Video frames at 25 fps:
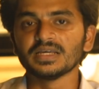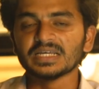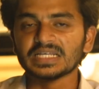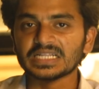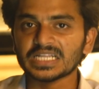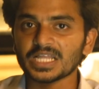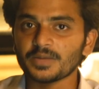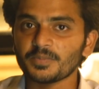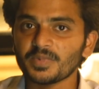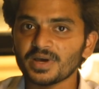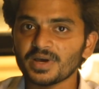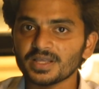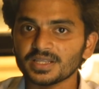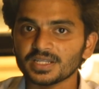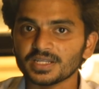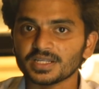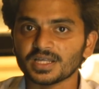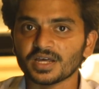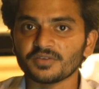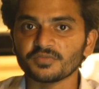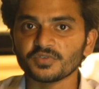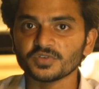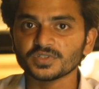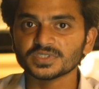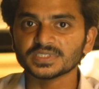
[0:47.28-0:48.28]
இந்த மாதிரி
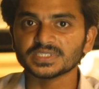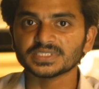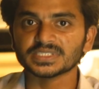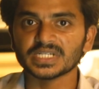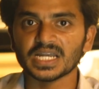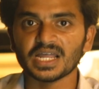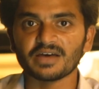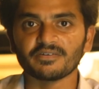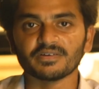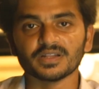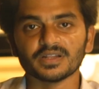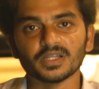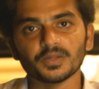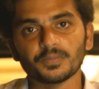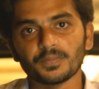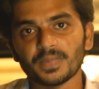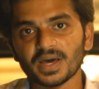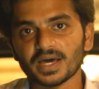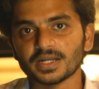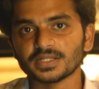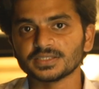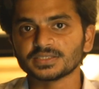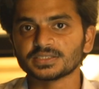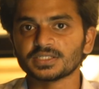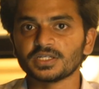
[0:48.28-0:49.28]
கன்ஃபியூஷன்ஸ்லாம் வந்து
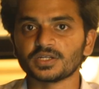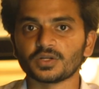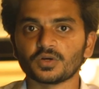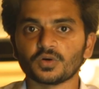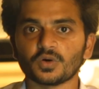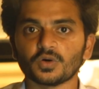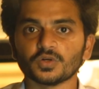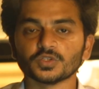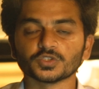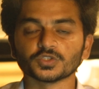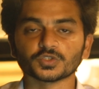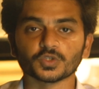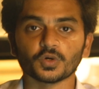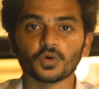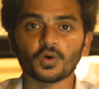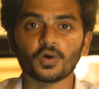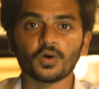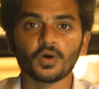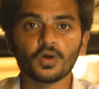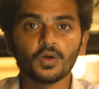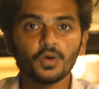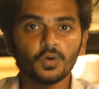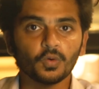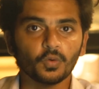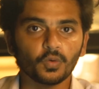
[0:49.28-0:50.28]
பேரண்ட்ஸ்க்கு இருக்கும் ஸோ
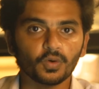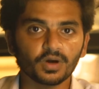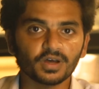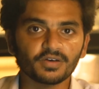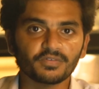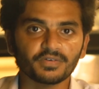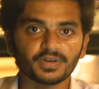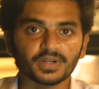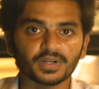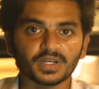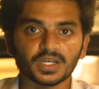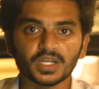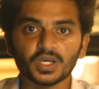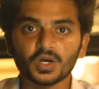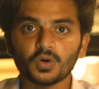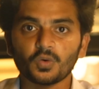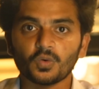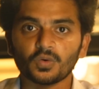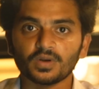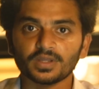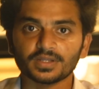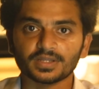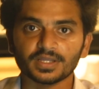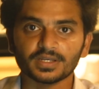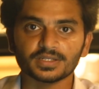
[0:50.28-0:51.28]
உங்கள்
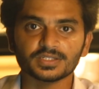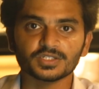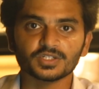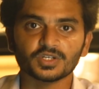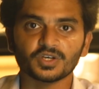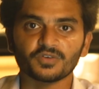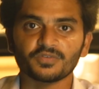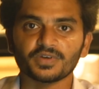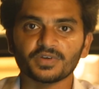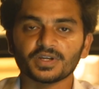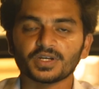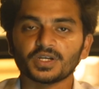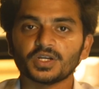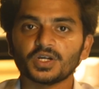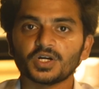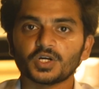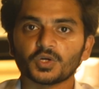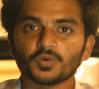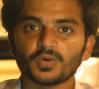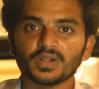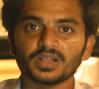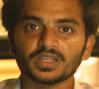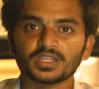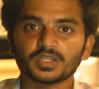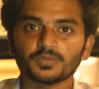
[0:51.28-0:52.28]
வீட்லேயோ உங்கள் தெரிஞ்சவங்க வீட்லேயோ
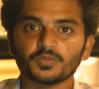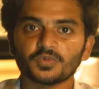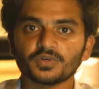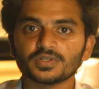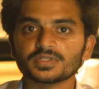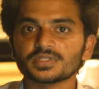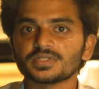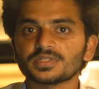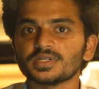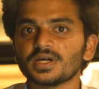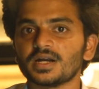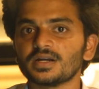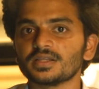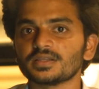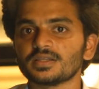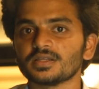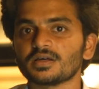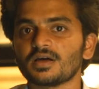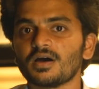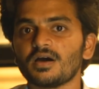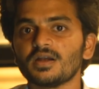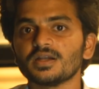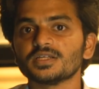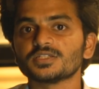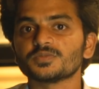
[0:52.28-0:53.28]
டுவெல்த்து முடிச்சுட்டு
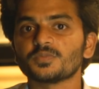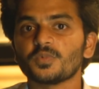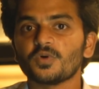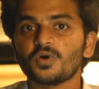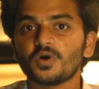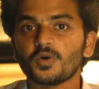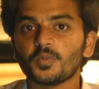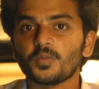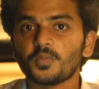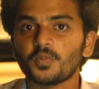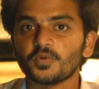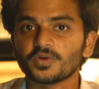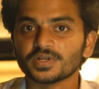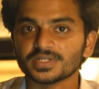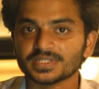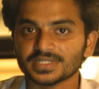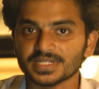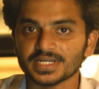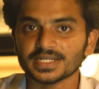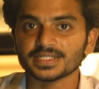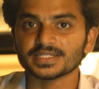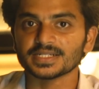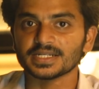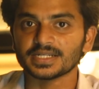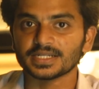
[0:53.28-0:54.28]
காலேஜ் போக போகிற ஸ்டேஜில்
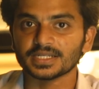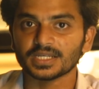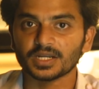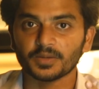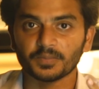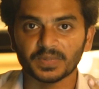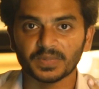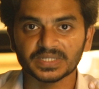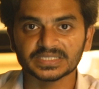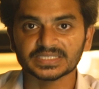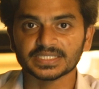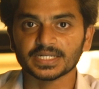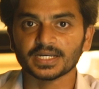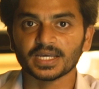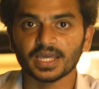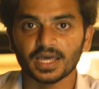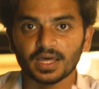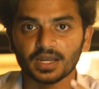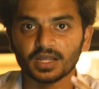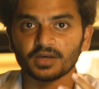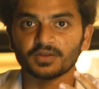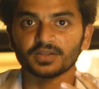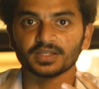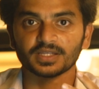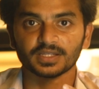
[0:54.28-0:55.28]
இருக்கிற பசங்க யாராவது
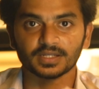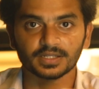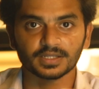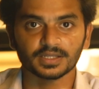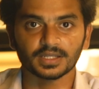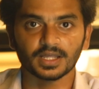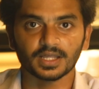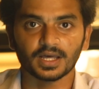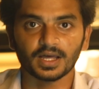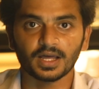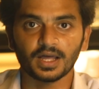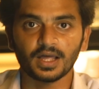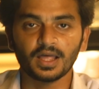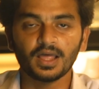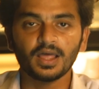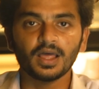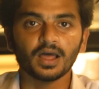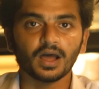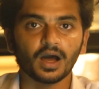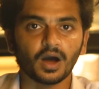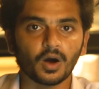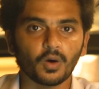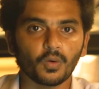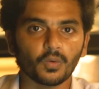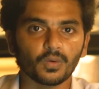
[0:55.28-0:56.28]
இருந்தால்
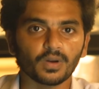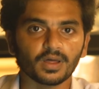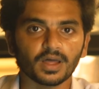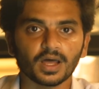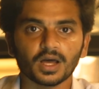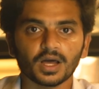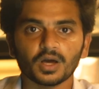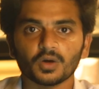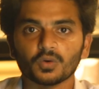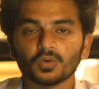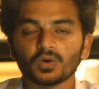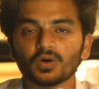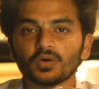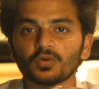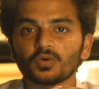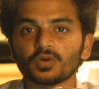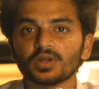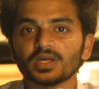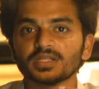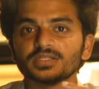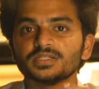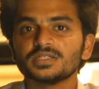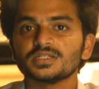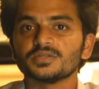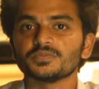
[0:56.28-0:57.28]
அவங்களுக்காக ஒரு
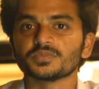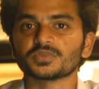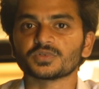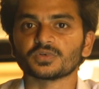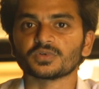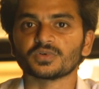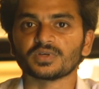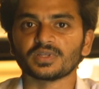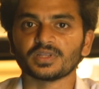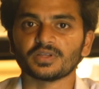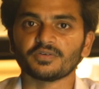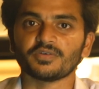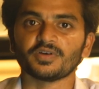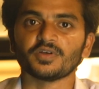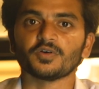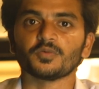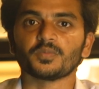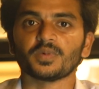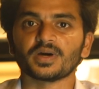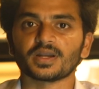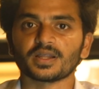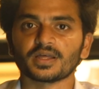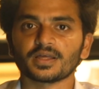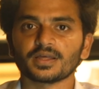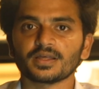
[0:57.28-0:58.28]
அஞ்சு நிமிஷம் இந்த வீடியோவை
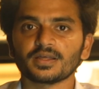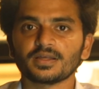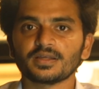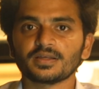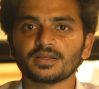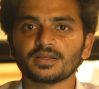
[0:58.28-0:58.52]
பாருங்கள்